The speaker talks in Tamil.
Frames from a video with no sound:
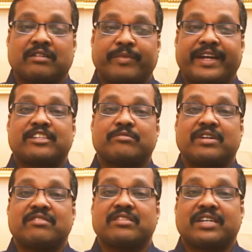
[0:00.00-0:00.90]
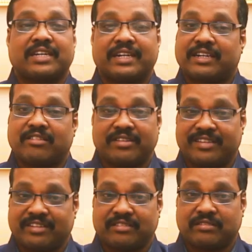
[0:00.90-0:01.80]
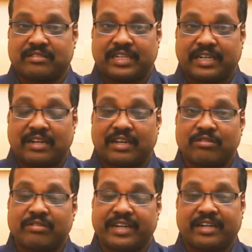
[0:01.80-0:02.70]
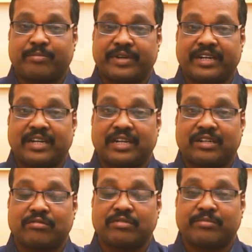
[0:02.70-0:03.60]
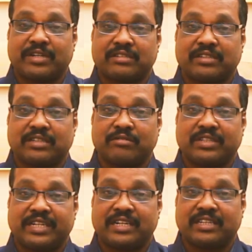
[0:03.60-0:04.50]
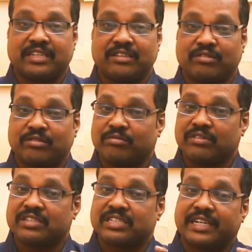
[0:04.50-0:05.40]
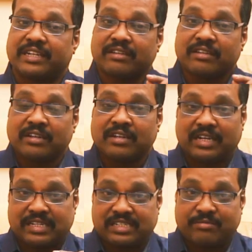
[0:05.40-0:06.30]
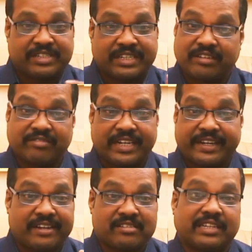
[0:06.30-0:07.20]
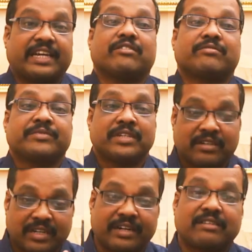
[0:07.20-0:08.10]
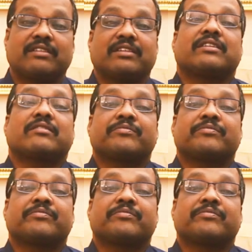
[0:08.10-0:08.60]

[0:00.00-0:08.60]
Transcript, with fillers: மேக்ஸிமம் அதுதான் கரெக்டாக வருது சரிங்களா அதனுடைய அடிப்படையில் அக்டோபர் மாதம் இருபத்தி ஏழாம் தேதியோடு உங்களுக்கு சனி அஷ்டம சனி விலகியாச்சுங்க அடுத்தது